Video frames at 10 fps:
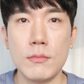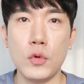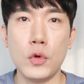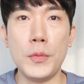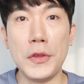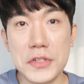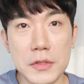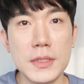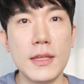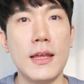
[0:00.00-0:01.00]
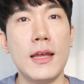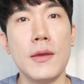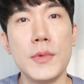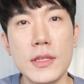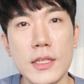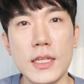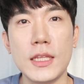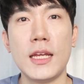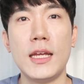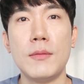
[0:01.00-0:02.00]
뭐 면접이나
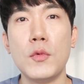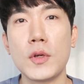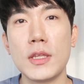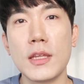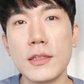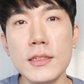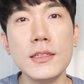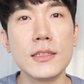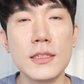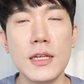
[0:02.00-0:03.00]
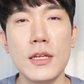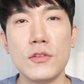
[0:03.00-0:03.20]
미팅이나 뭐 기타 등등